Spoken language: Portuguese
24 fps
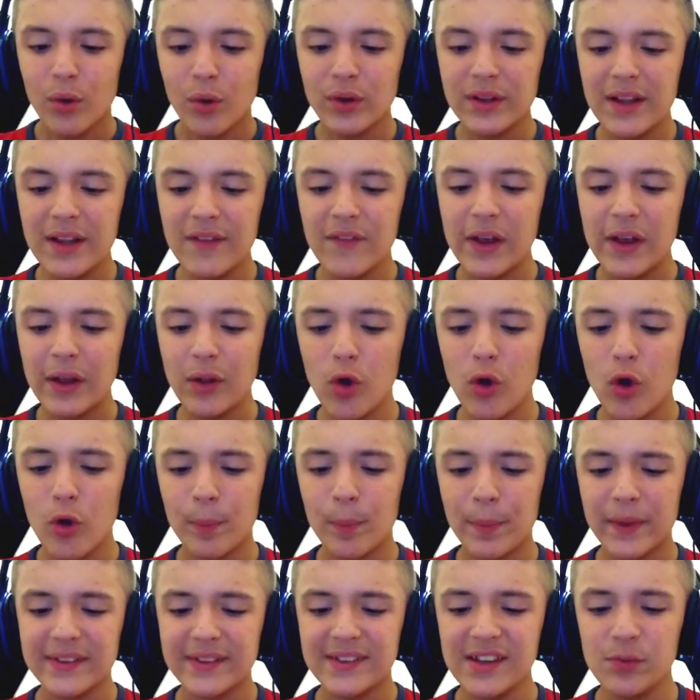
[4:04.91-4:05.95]
O
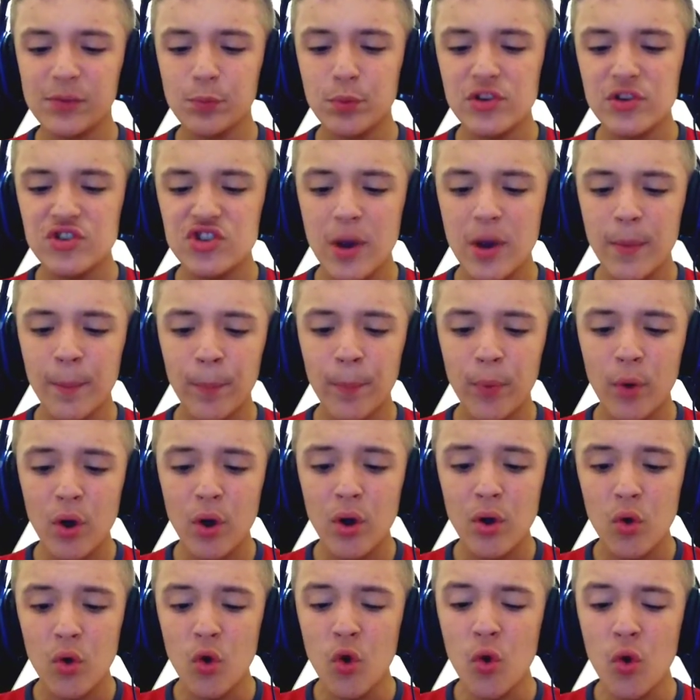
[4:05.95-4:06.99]
developer, vocês podiam
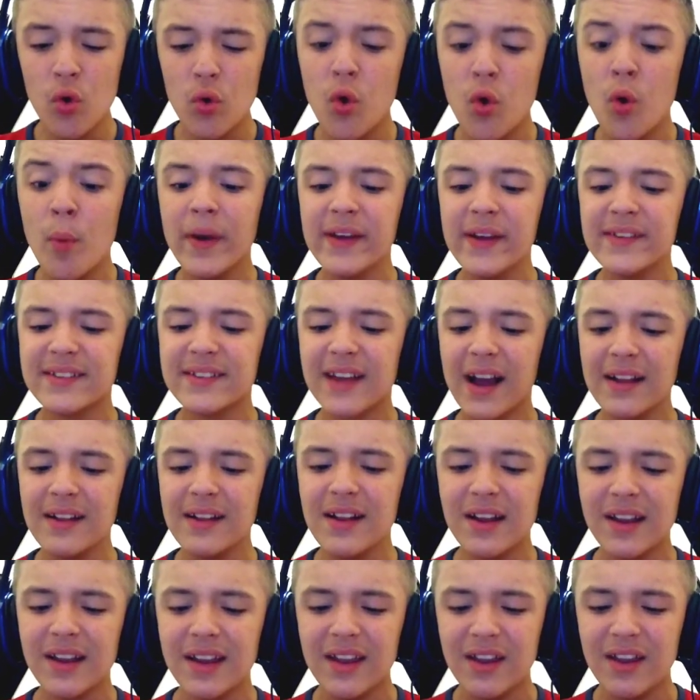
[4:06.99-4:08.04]
pôr uma
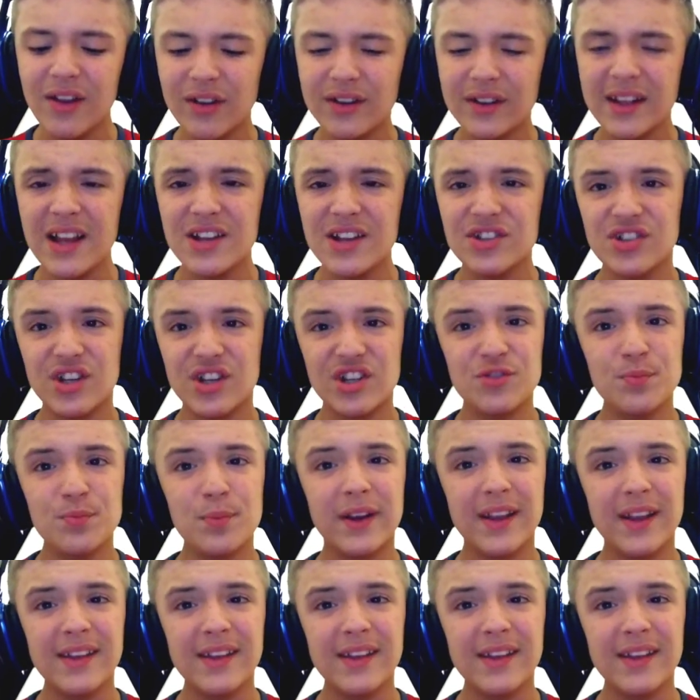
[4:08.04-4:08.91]
escada aqui, ó, né, gente?